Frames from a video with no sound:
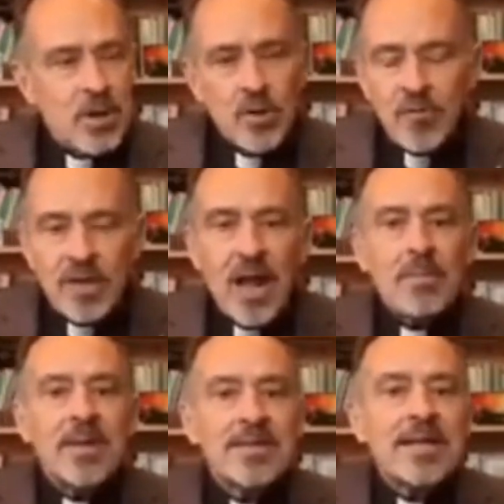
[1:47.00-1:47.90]
bueno,
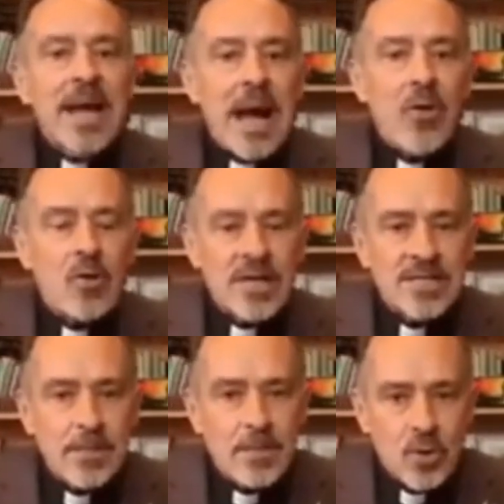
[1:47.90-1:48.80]
finalmente ahora
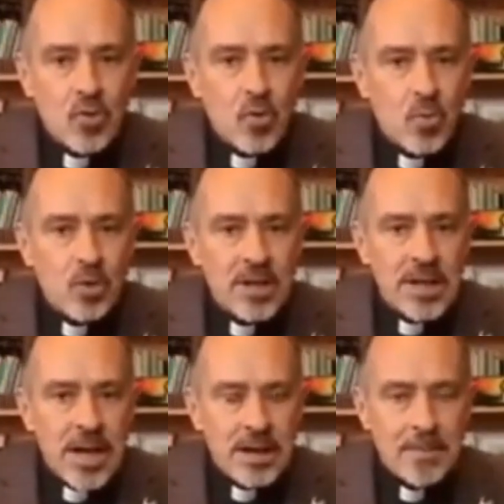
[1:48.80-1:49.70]
sí puedo
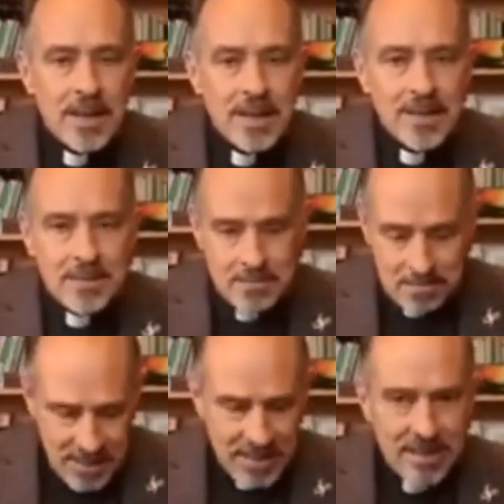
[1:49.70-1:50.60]
comunicarme
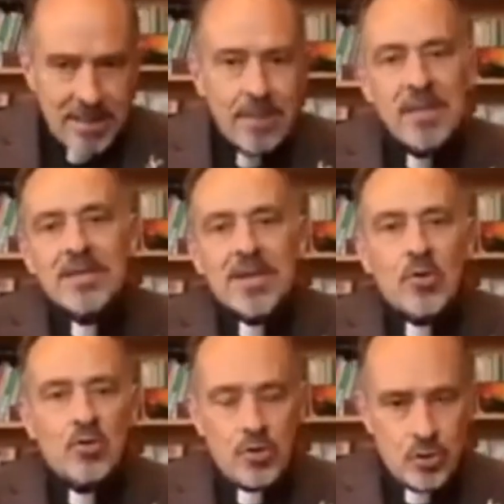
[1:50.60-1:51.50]
verdaderamente
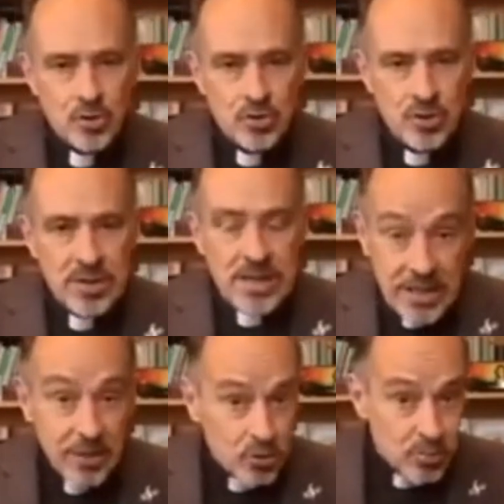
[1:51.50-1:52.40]
con Dios.
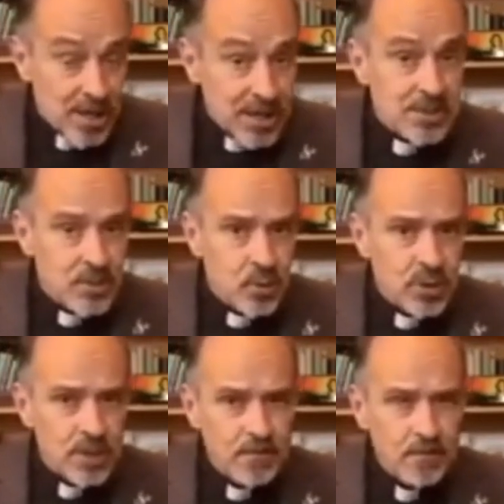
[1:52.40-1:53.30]
Y Dios me
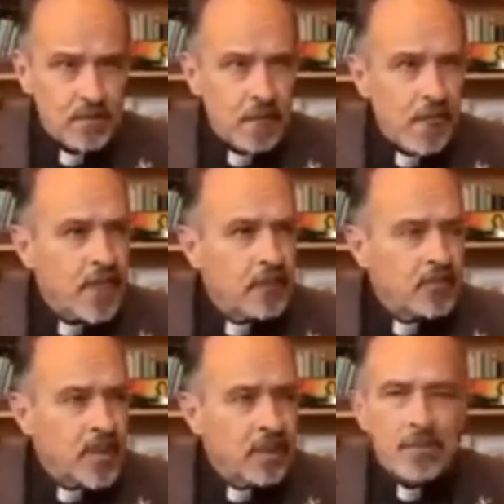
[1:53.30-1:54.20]
responde.
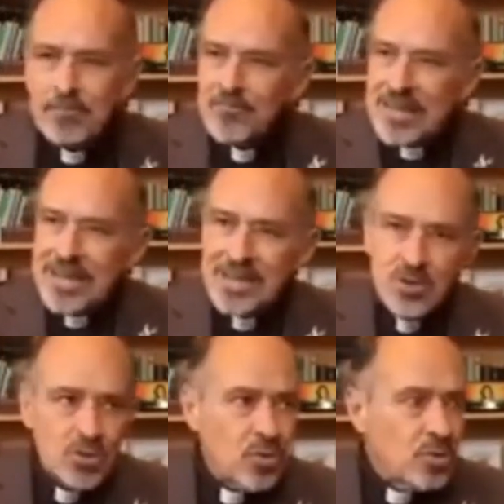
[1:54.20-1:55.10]
Y
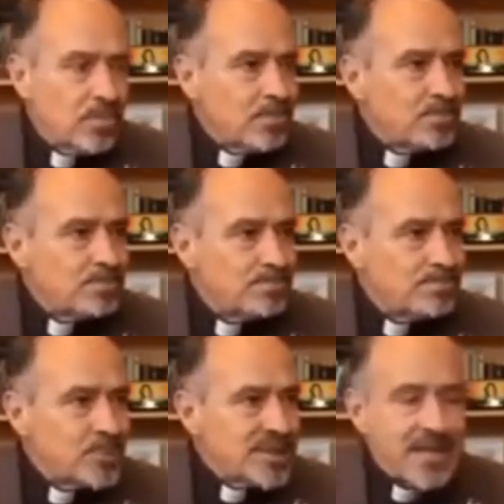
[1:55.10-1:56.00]
esto
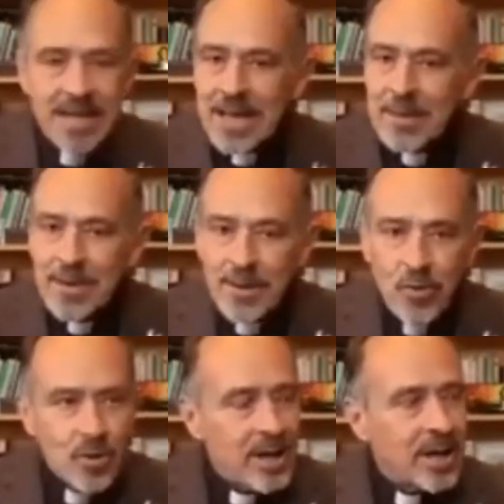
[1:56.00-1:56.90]
pues tiene que ver
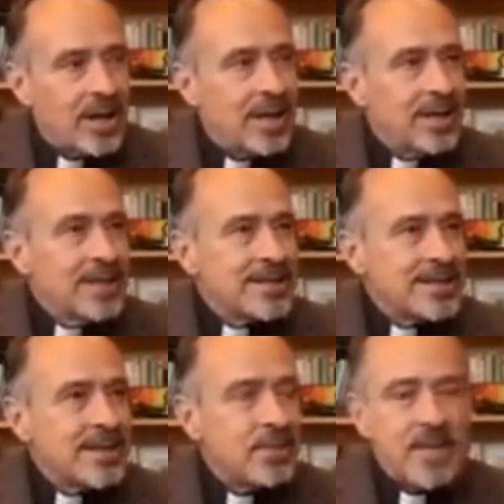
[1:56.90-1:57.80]
con que
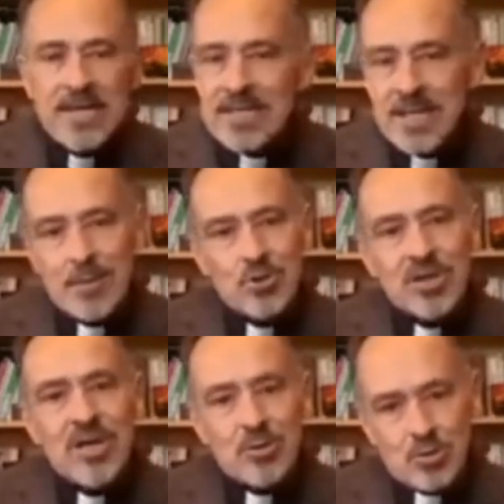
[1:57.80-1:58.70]
Siempre quisiéramos
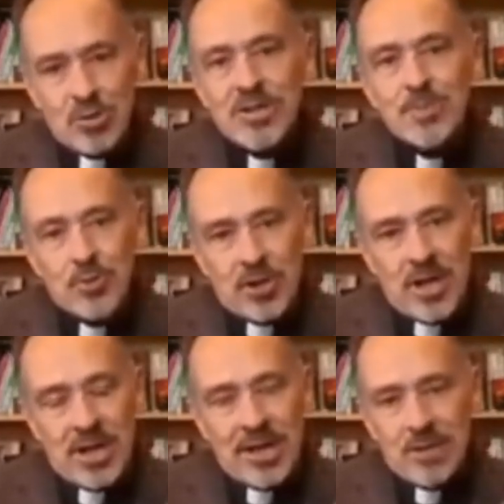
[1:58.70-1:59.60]
que Dios nos
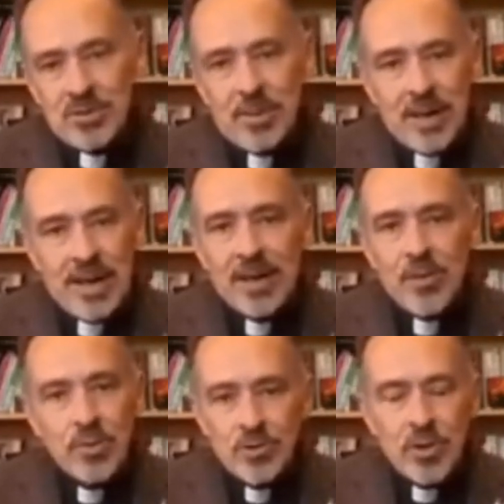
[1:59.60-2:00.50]
respondiera y que nos hablara
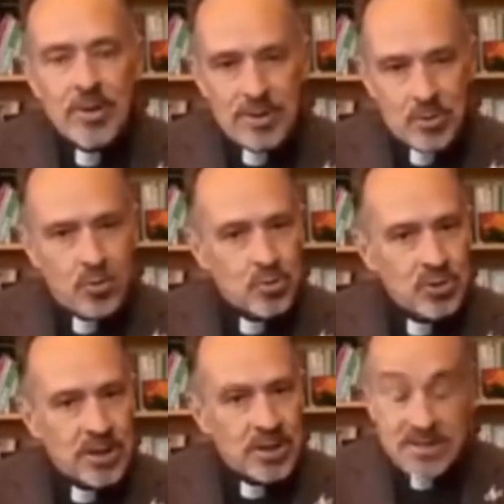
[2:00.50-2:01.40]
como yo estoy hablando con
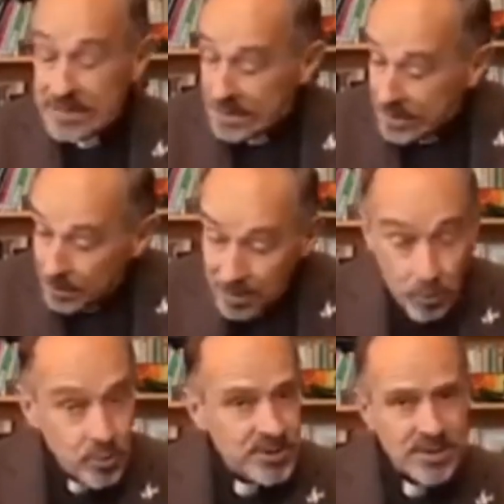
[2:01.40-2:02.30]
ustedes,
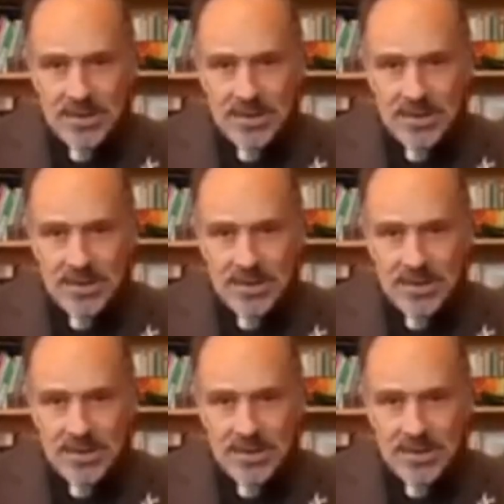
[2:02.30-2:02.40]
pero no es